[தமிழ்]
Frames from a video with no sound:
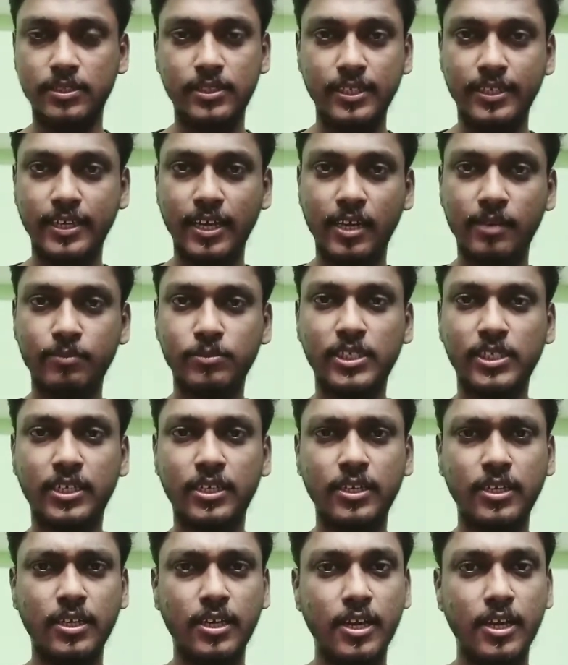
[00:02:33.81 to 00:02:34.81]
திட்ட
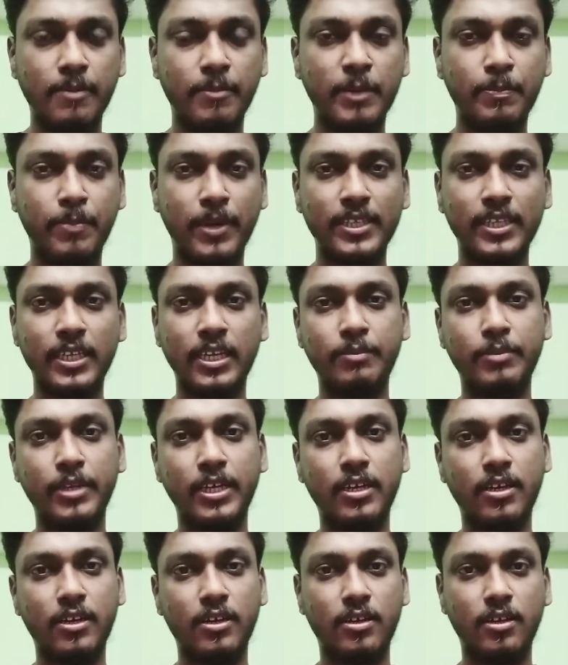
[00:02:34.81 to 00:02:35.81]
ஆரம்பித்தாங்க பட் பார்த்தீங்க
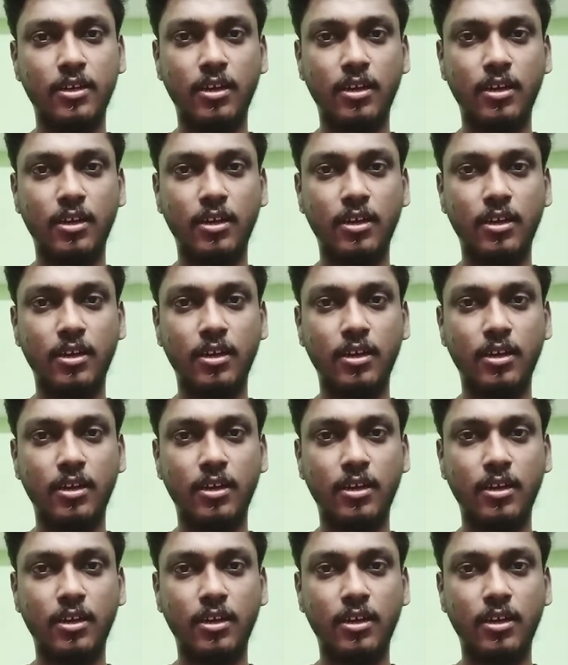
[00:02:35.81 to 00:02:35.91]
அப்படின்னா